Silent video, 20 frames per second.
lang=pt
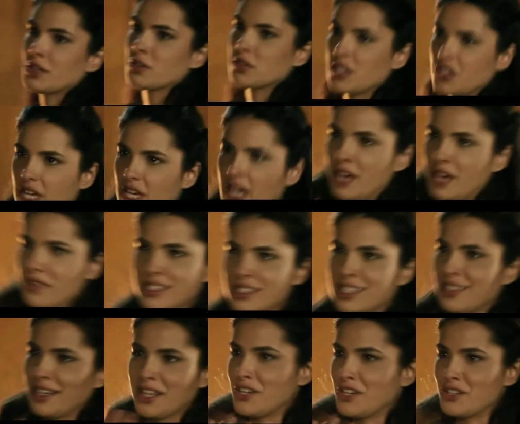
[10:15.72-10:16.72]
o grito do Tiago e
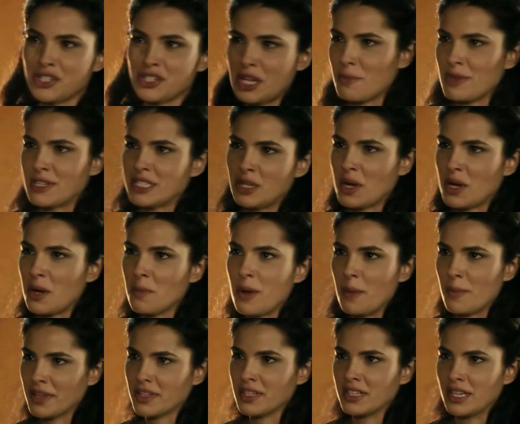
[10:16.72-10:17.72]
você daqui a gente estremeceu o
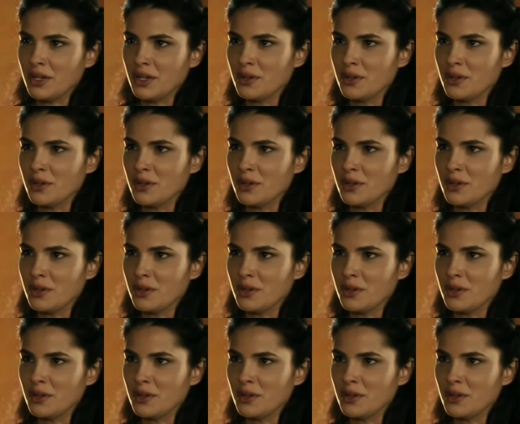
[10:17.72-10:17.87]
acampamento